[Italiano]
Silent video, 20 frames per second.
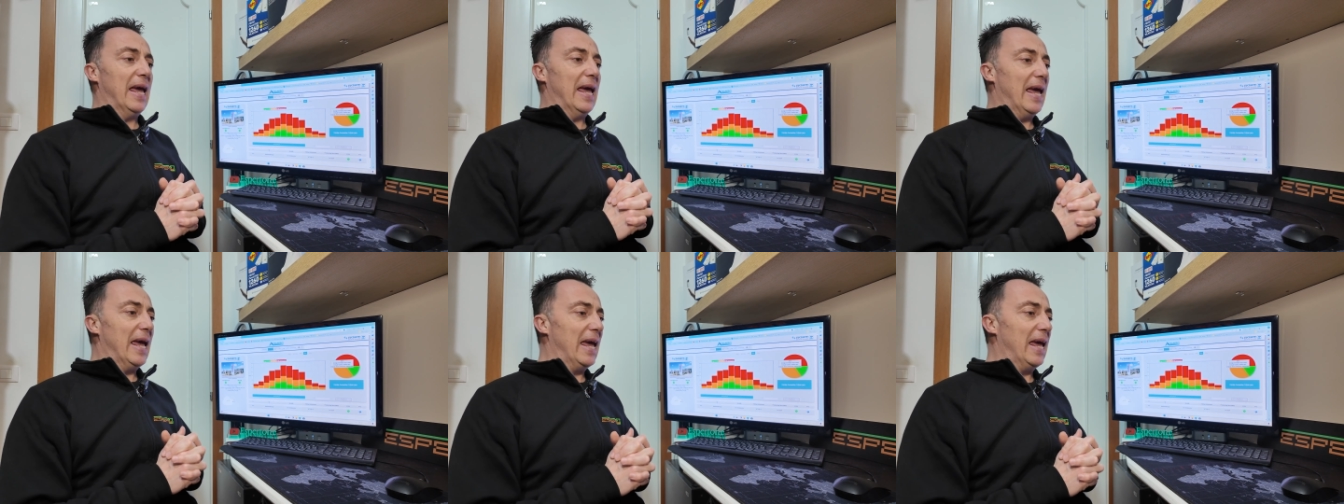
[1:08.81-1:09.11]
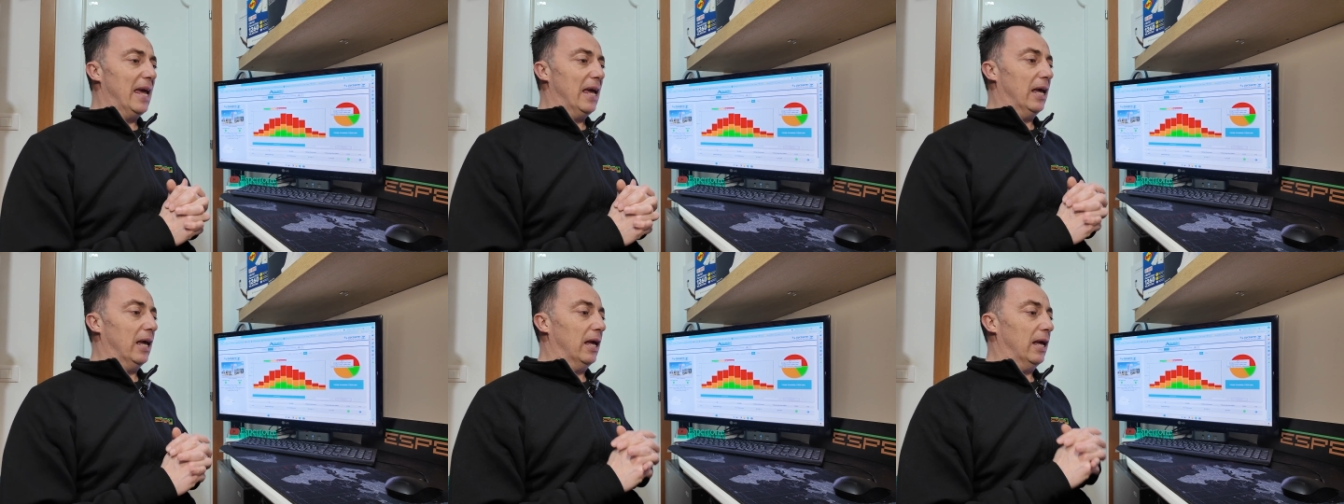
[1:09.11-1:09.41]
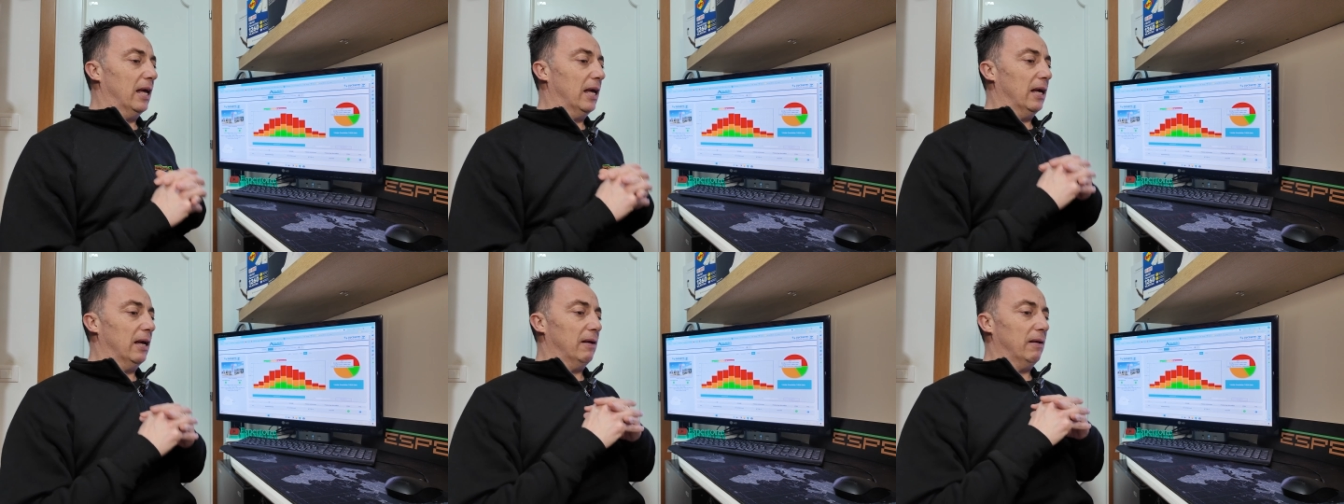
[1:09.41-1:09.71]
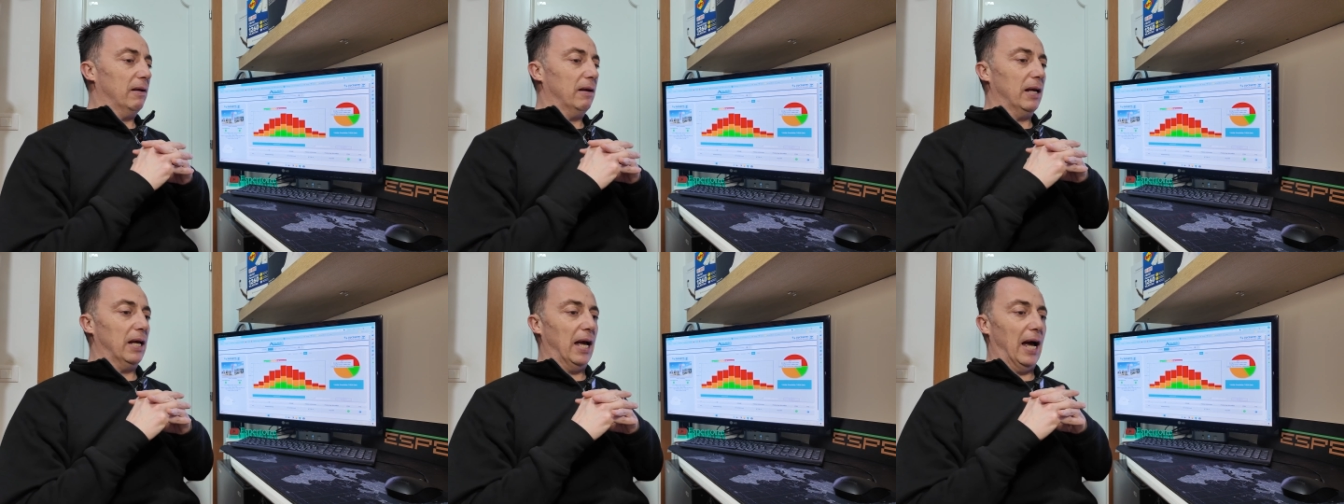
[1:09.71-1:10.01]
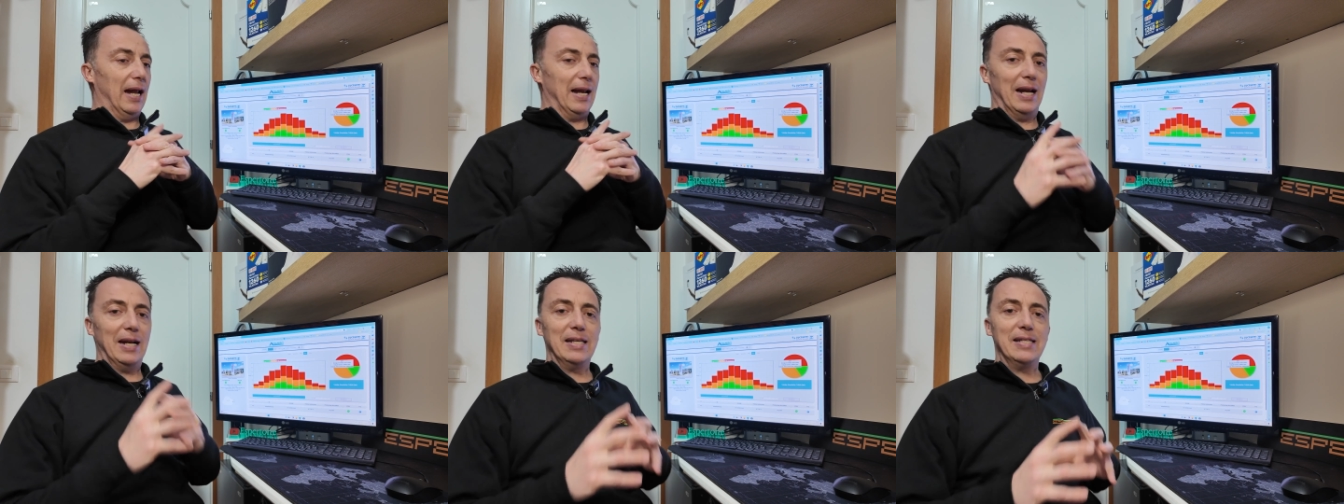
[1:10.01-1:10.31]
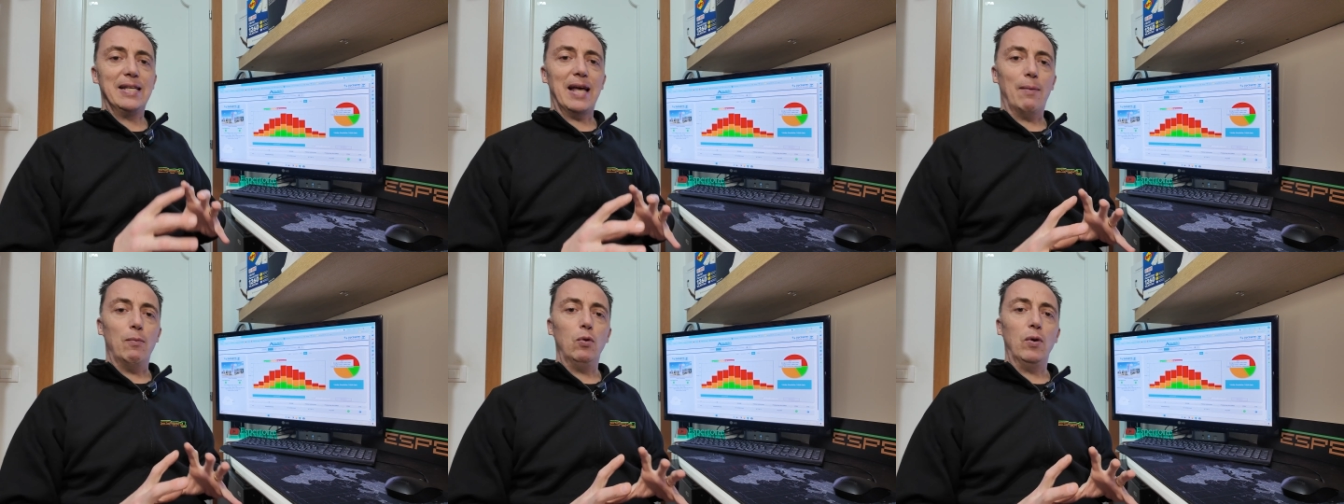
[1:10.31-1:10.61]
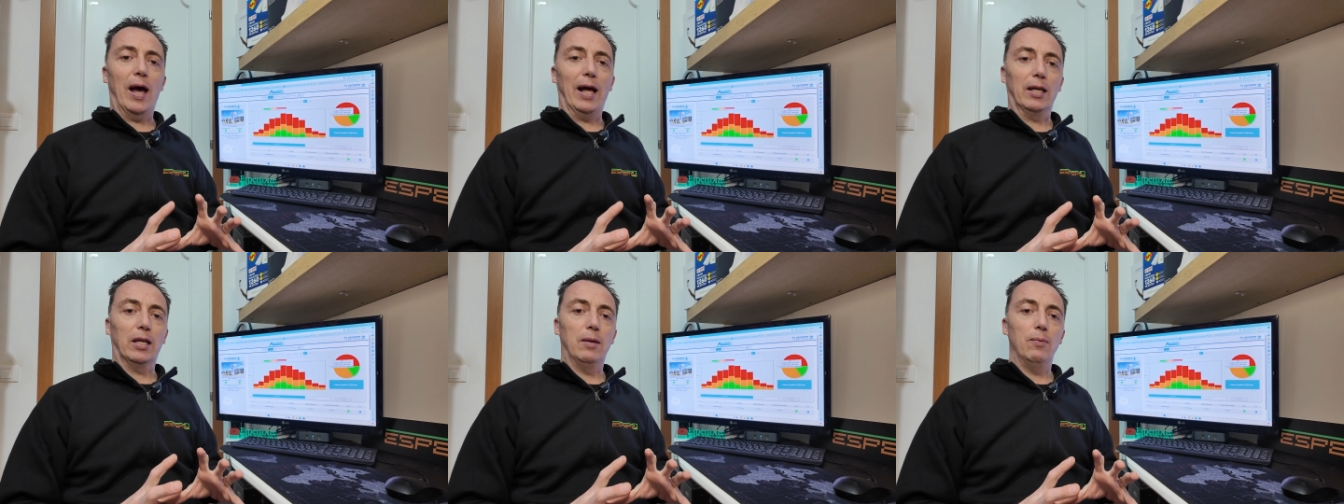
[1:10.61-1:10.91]
E analizziamo
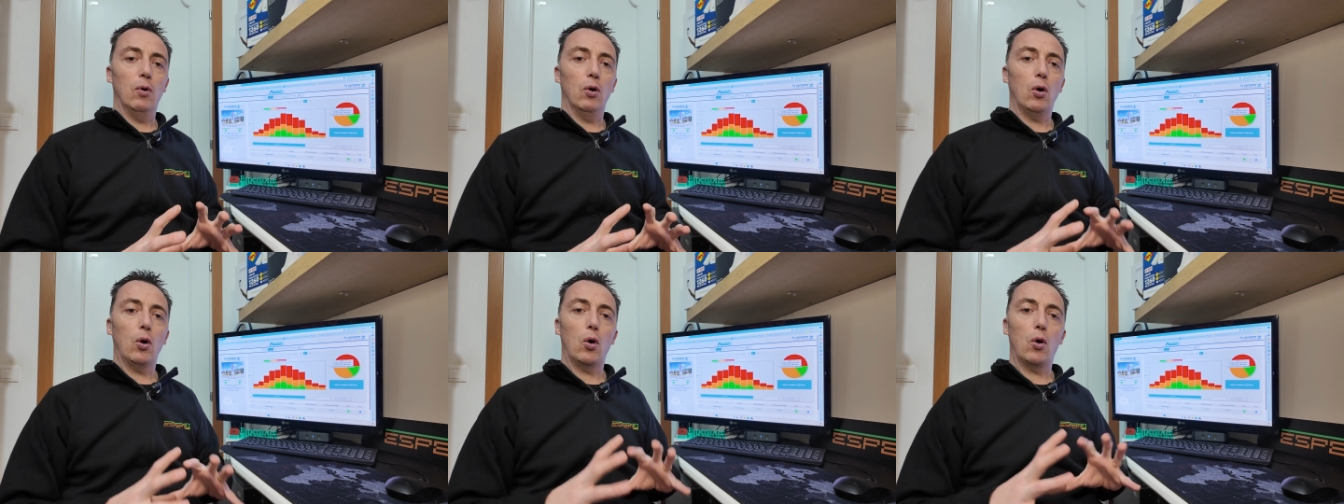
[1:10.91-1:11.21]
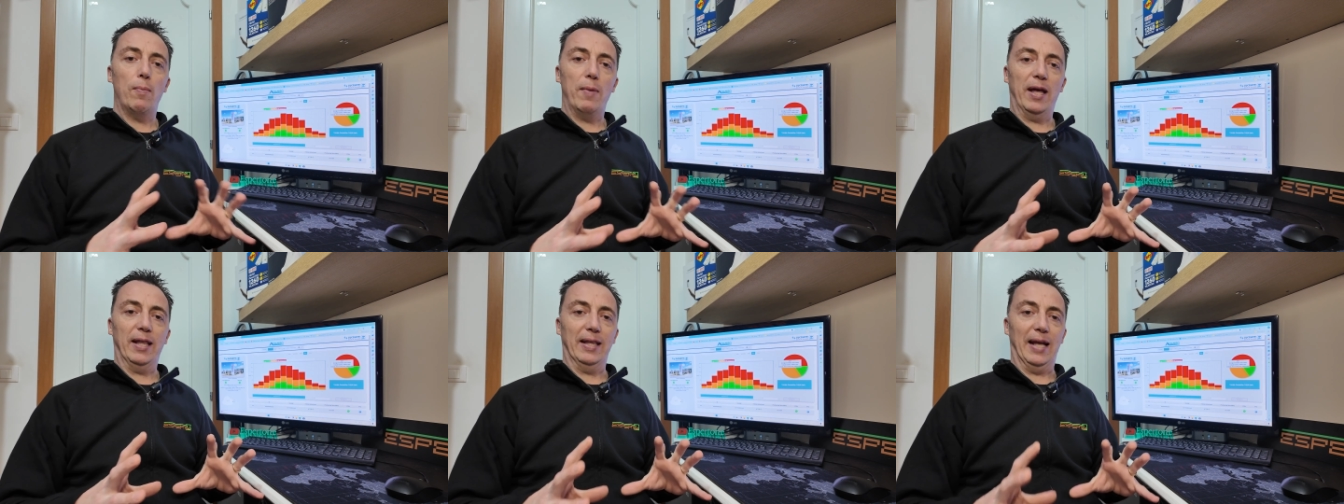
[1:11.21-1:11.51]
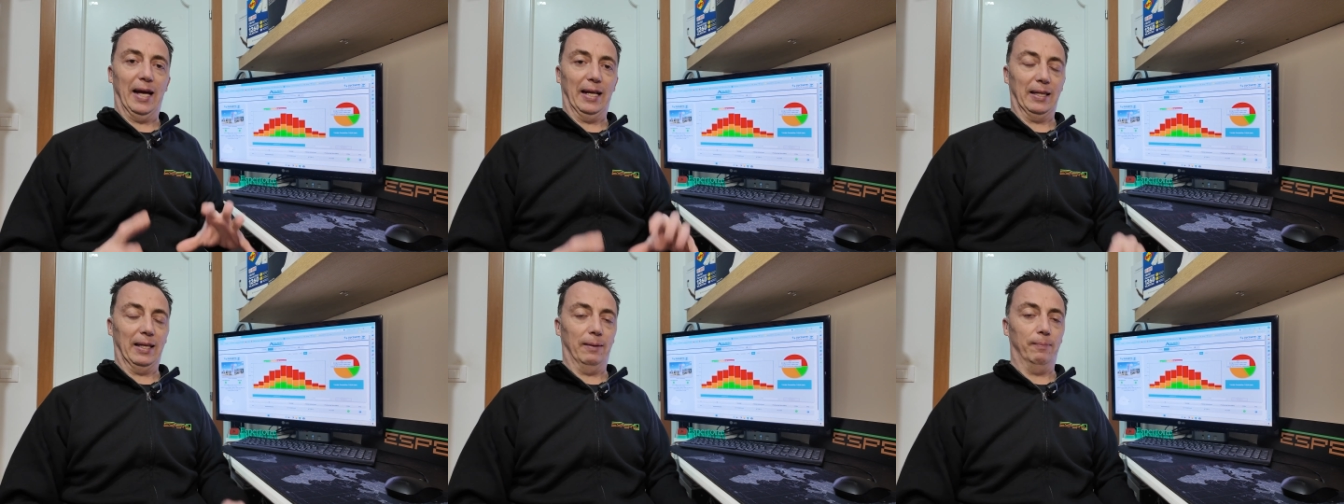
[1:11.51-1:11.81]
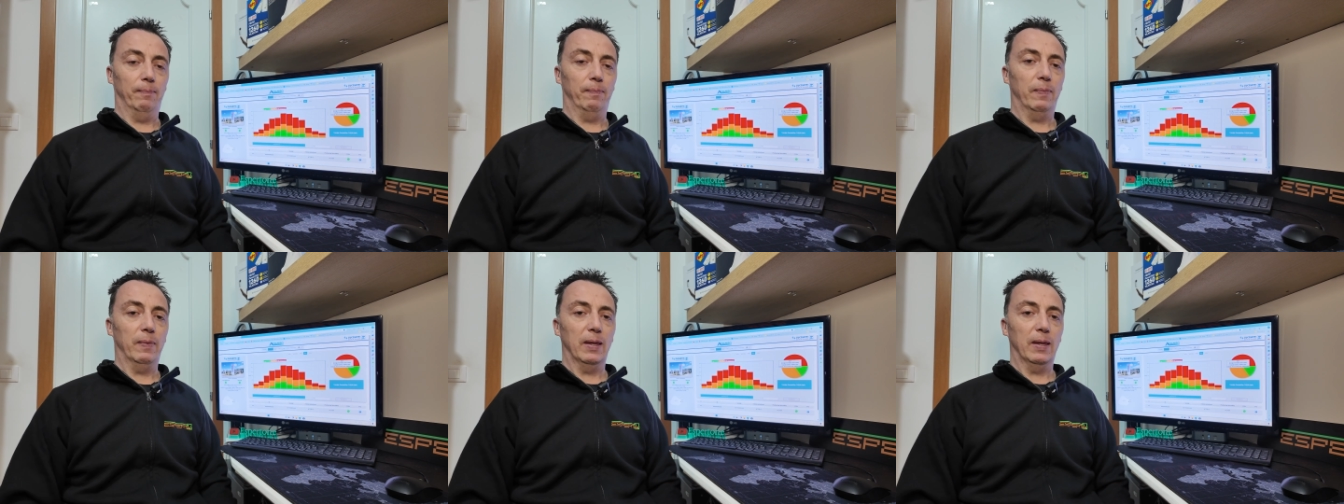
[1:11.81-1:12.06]
un attimo com'è andata.